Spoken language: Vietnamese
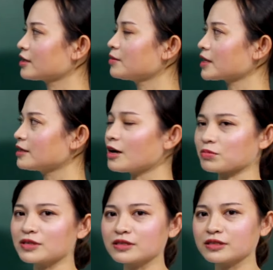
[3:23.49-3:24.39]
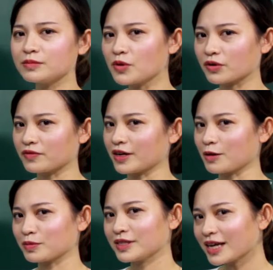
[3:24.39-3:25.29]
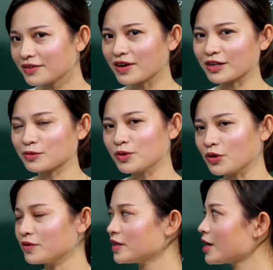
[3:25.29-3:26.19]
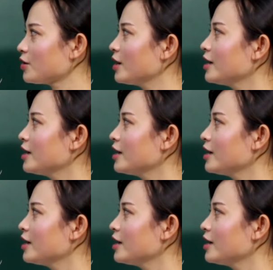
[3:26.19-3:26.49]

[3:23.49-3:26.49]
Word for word: Các bạn cứ đọc từng chữ một và đọc nhanh vào xong nối với nhau.